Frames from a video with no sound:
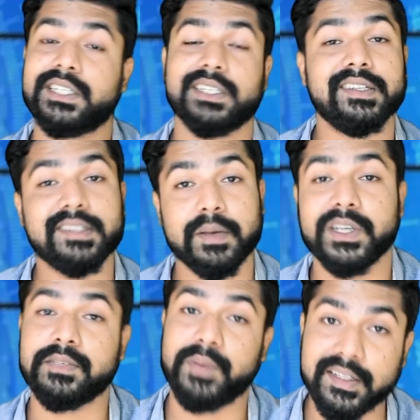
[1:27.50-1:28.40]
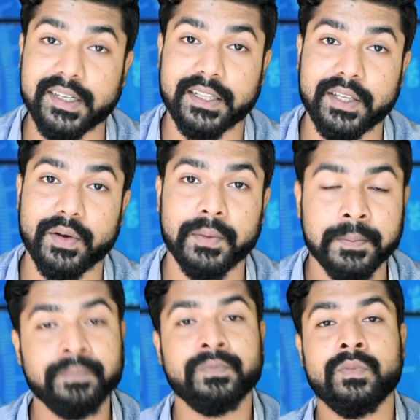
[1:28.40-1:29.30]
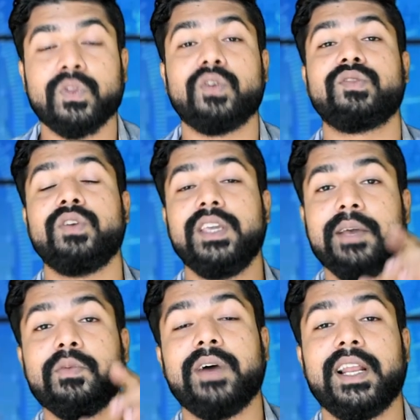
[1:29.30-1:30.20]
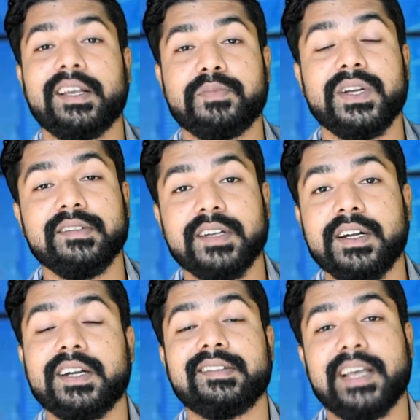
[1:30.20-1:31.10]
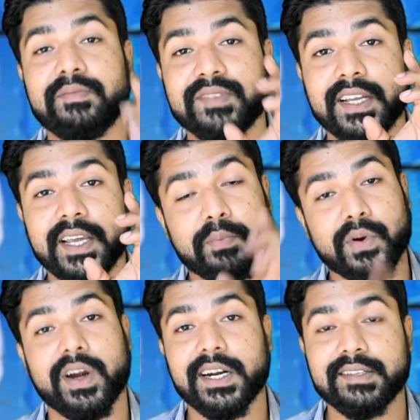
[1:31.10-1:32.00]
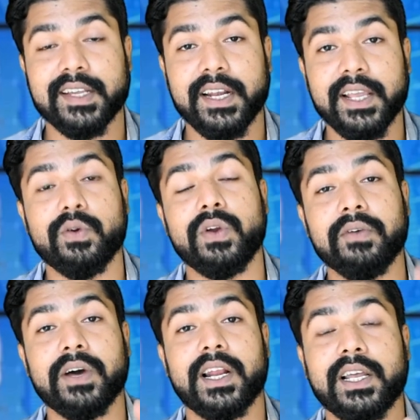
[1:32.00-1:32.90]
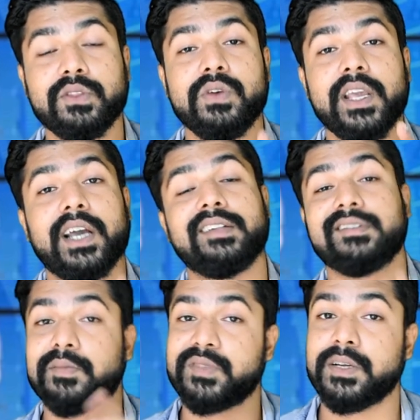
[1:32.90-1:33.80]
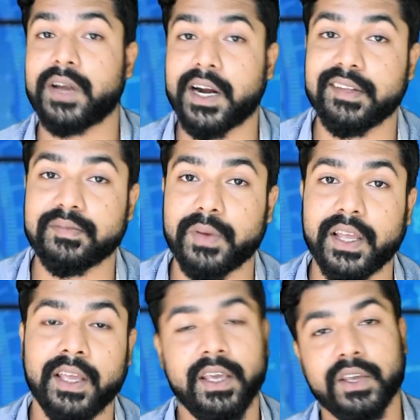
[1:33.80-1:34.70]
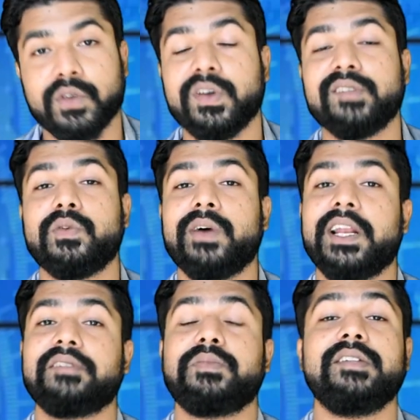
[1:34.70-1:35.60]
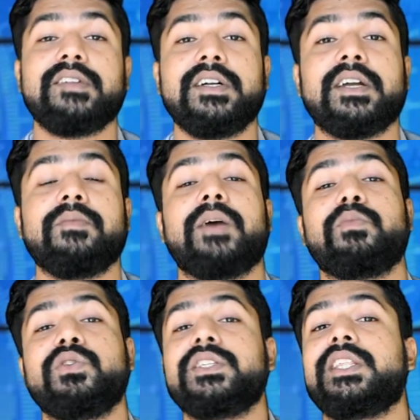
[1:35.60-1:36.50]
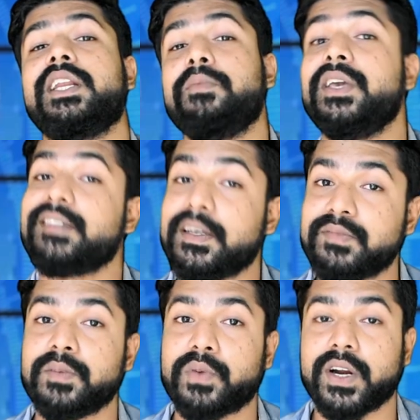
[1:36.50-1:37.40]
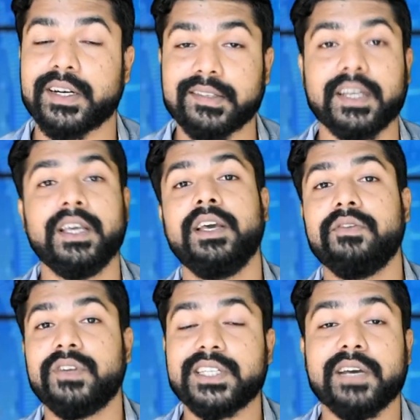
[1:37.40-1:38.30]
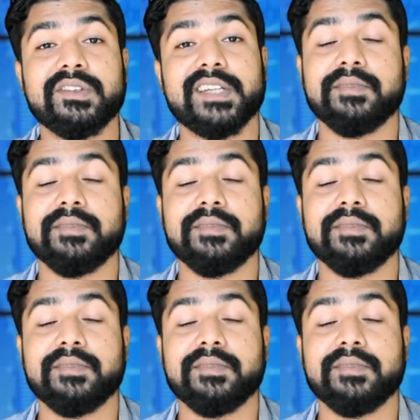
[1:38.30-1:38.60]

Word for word: ही अच्छे से समझ भी सकते हो दोस्तों ये मोबाइल एक्सपीरियंस सेंटर सैमसंग के प्रोडक्ट्स के लिए होने वाला है दुनिया का सबसे बड़ा डिस्प्ले क्योंकि इस मोबाइल एक्सपीरियंस सेंटर में आपको जितने भी सैमसंग प्रोडक्ट्स हैं फिर चाहे वो